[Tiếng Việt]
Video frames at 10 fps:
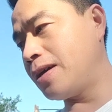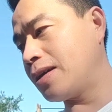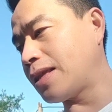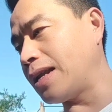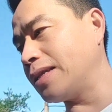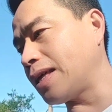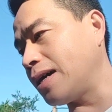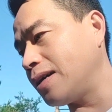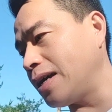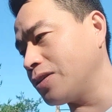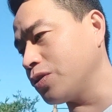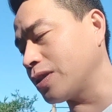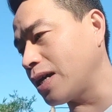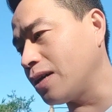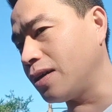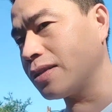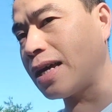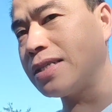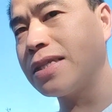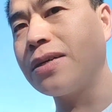thà linh đó ai chỗ tết khó họ
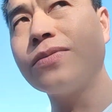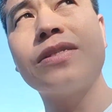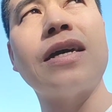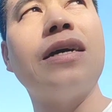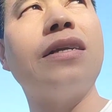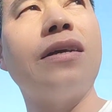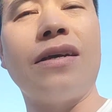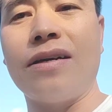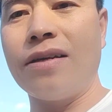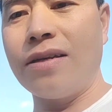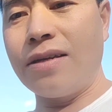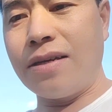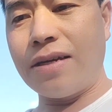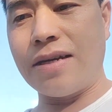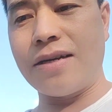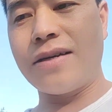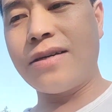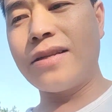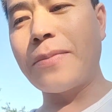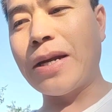thà chỉ tao giờ nó là
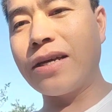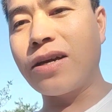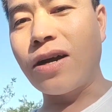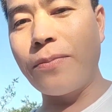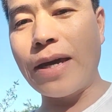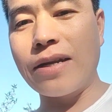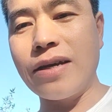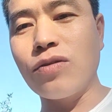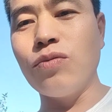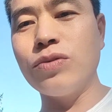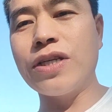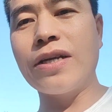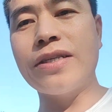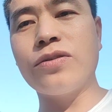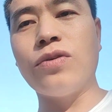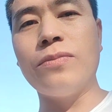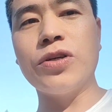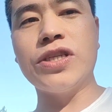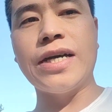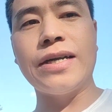ờ, nên mà lấy comment nói cú cho nó chỉ cú họ mua
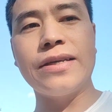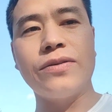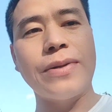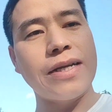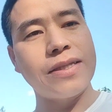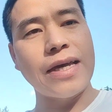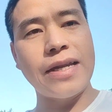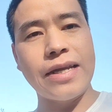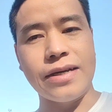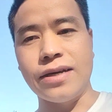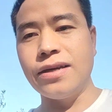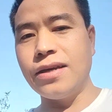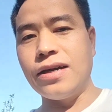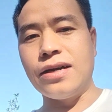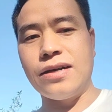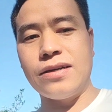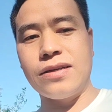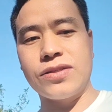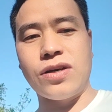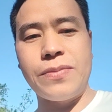xí họ lấy mà là tên này nữa, ờ
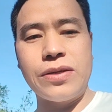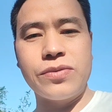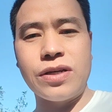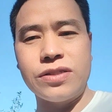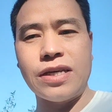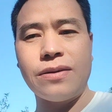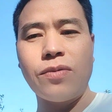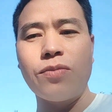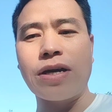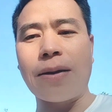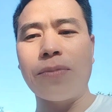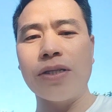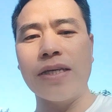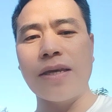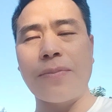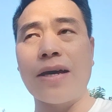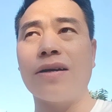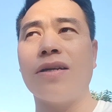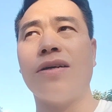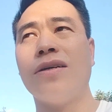lọ trọ bên hông nó chỉ muốn một cái món thế chỉ bé họ
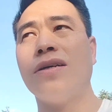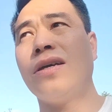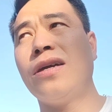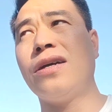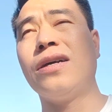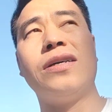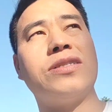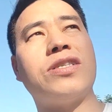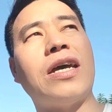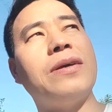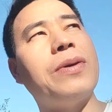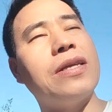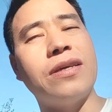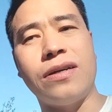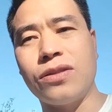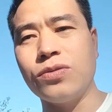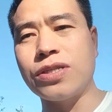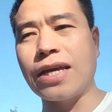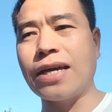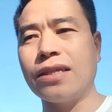lọ ờ, sai bé cho tuấn
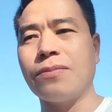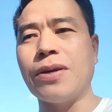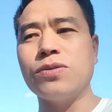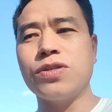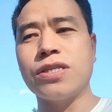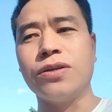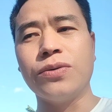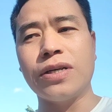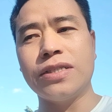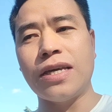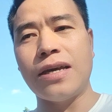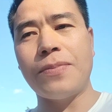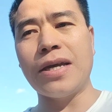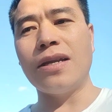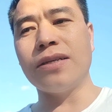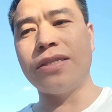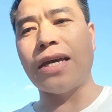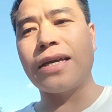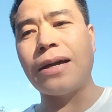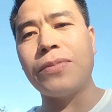sài cần để bé lúc school nó chỉ bé lọ
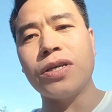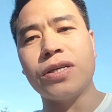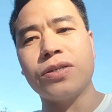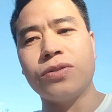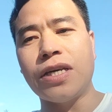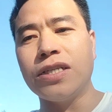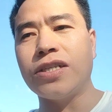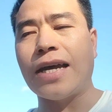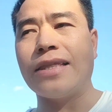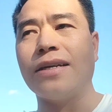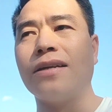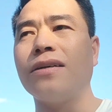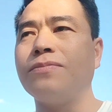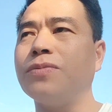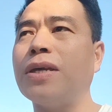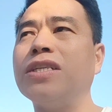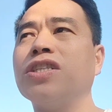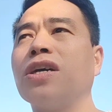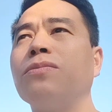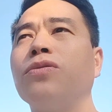chạy cái món nhất rồi chính tràn để nó bên chỉ
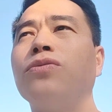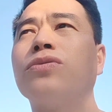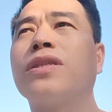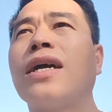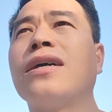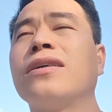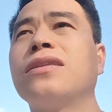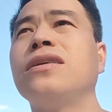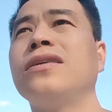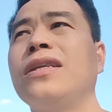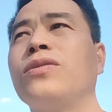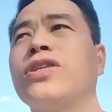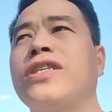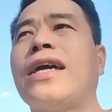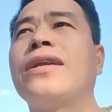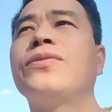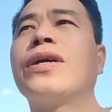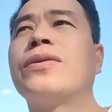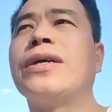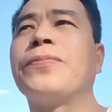tao mù tờ họ từ liệu xa nung
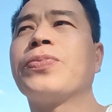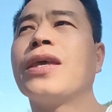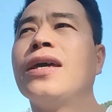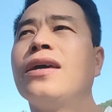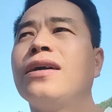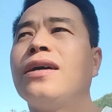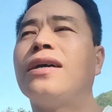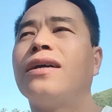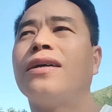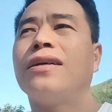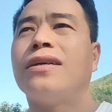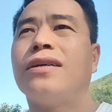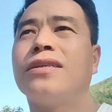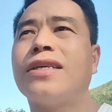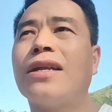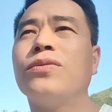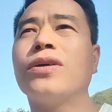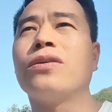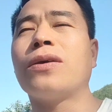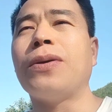gạo ờ xa núng
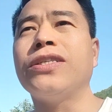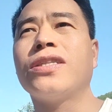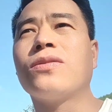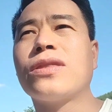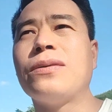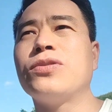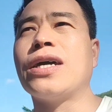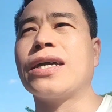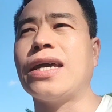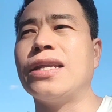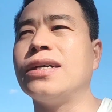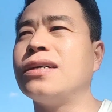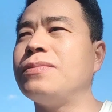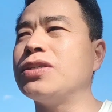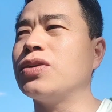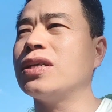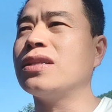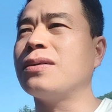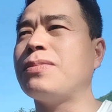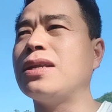gạo chỉ bé chỉ tao tờ muốn đặt cái lo bé cho
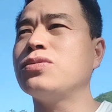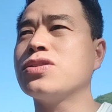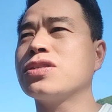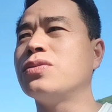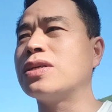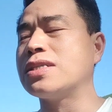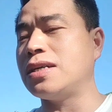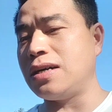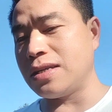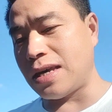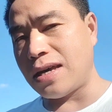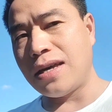nhóm để bé lúc school nó sửa chỉ